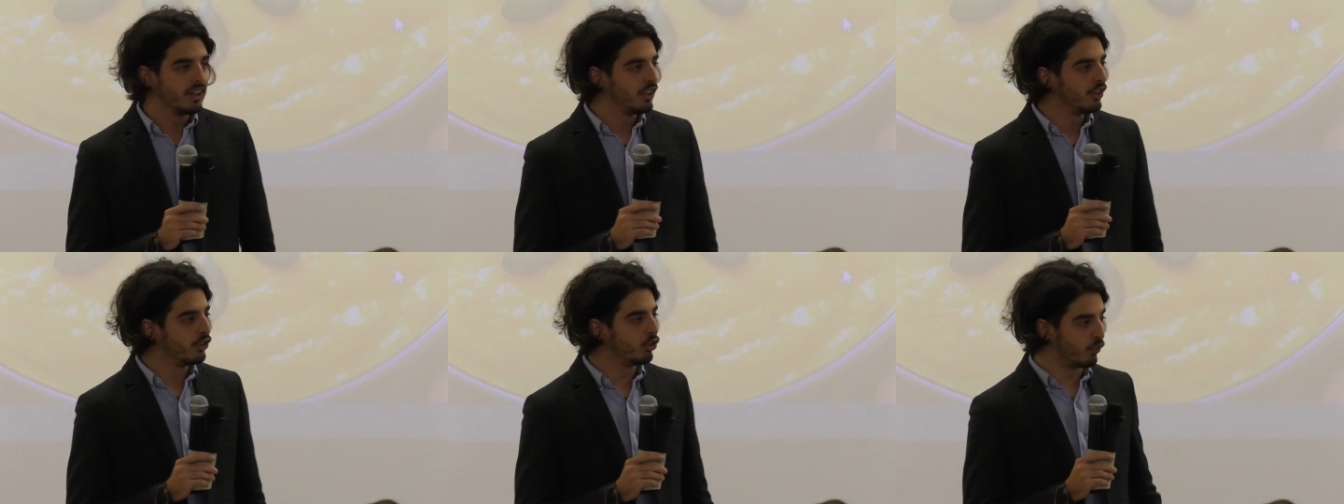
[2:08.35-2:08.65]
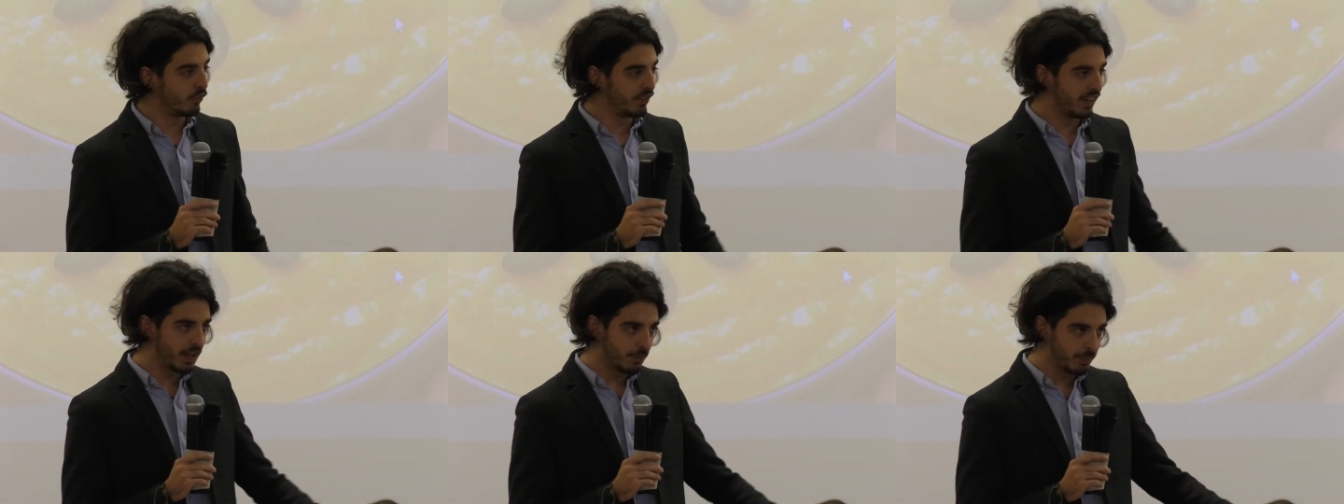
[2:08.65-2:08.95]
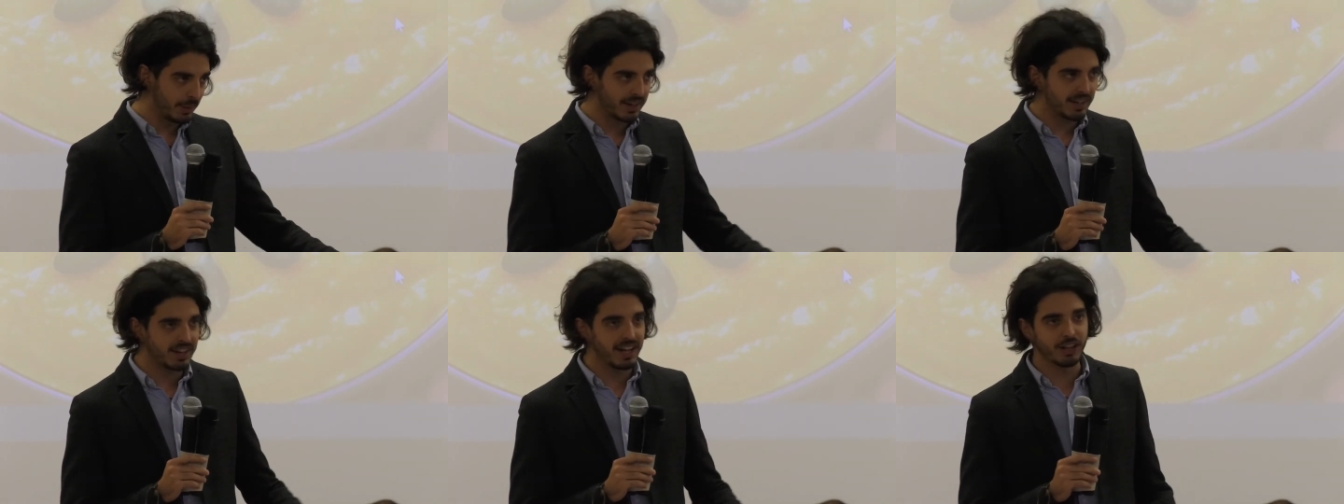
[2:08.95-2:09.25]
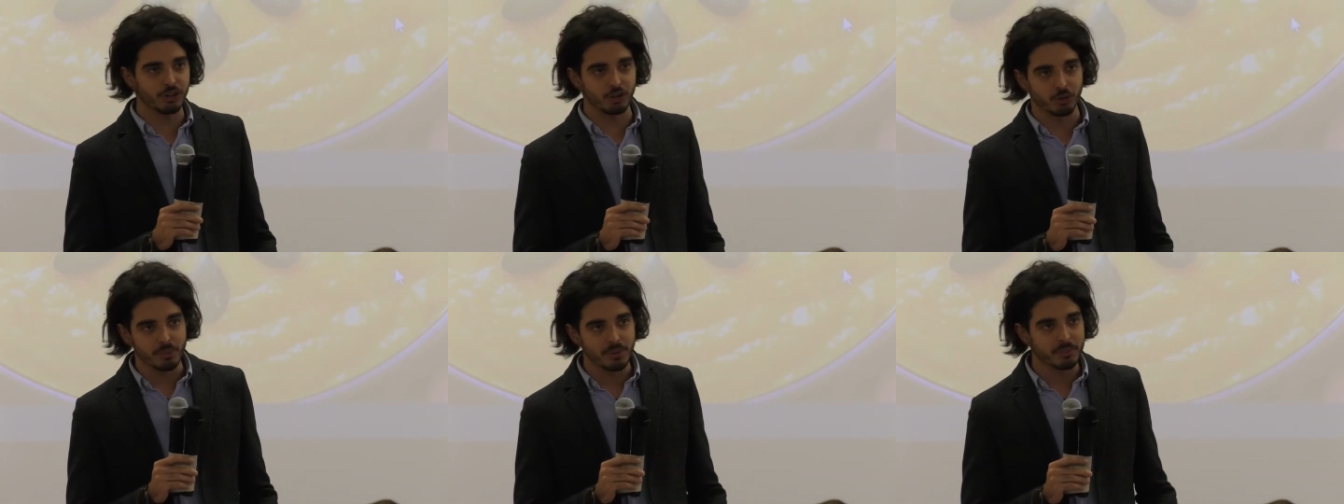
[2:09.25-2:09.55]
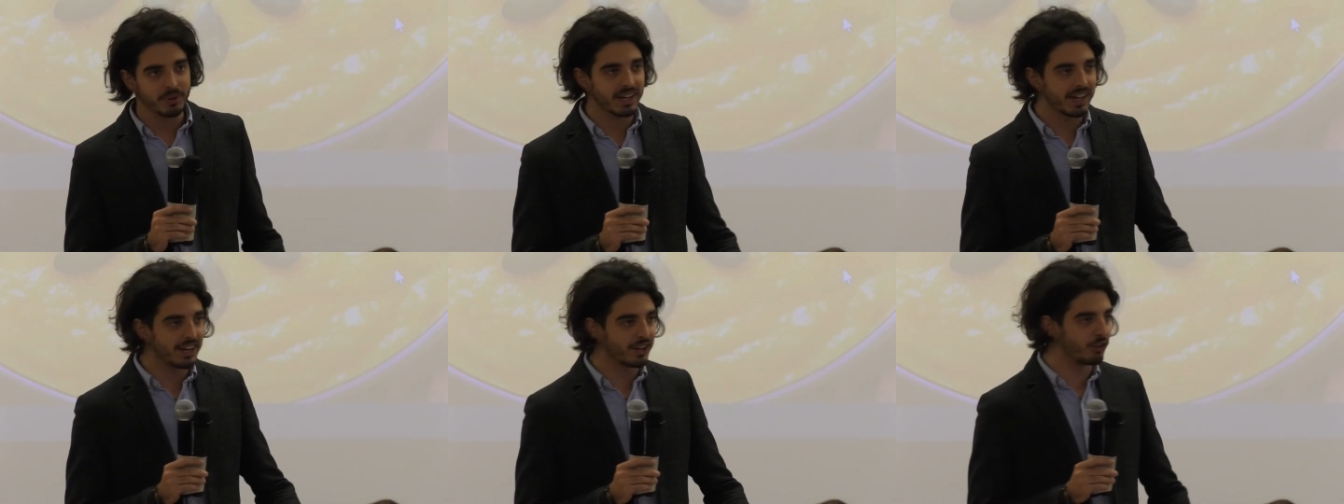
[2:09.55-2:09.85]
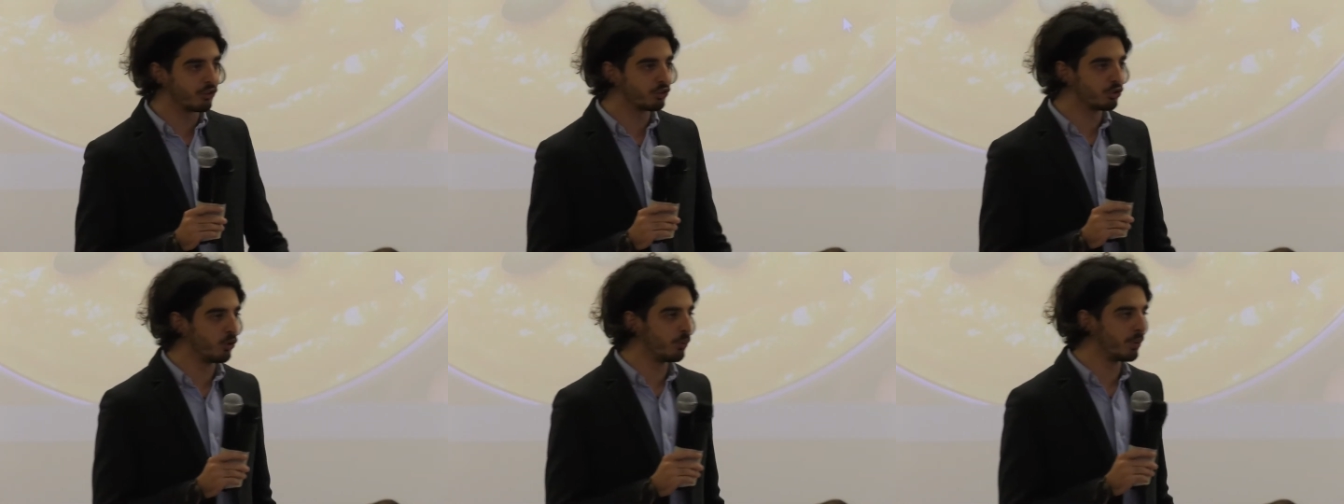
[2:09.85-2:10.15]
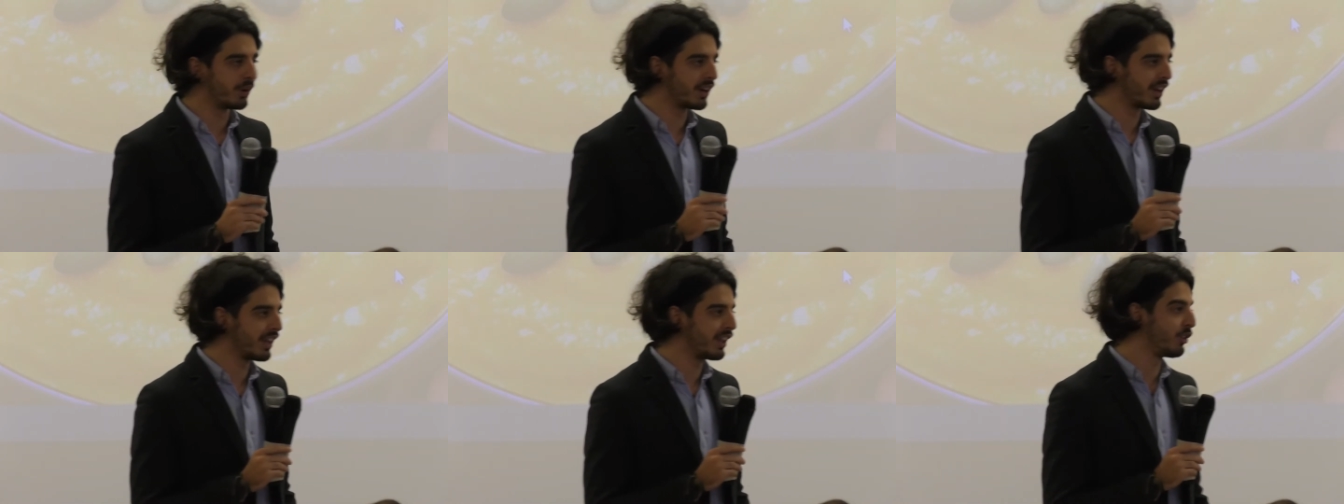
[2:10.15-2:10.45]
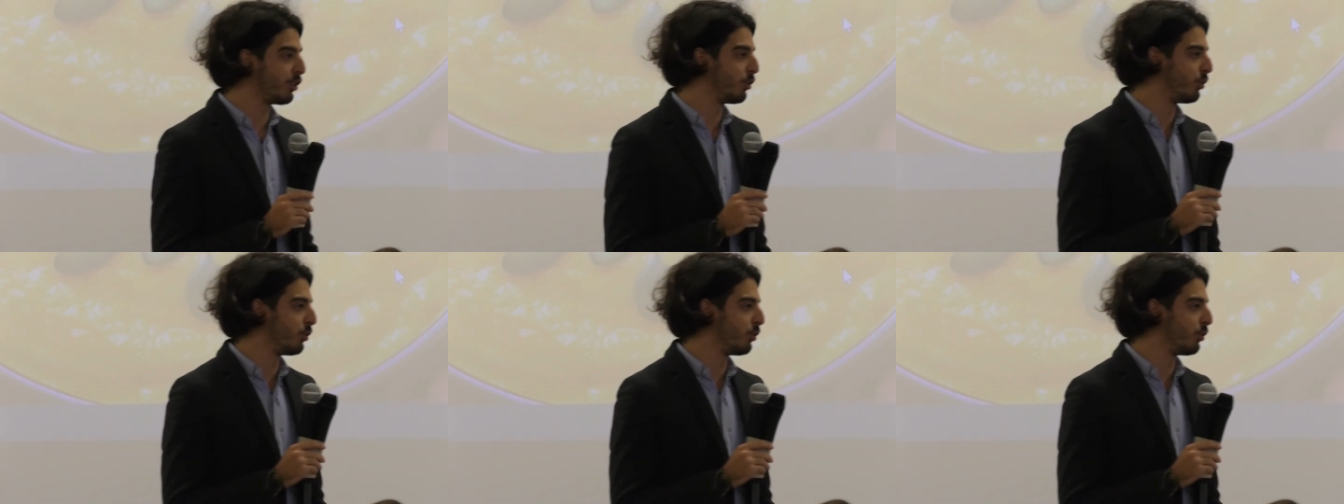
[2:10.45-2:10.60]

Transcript: non ve ne ha parlato ma magari lo scoprirete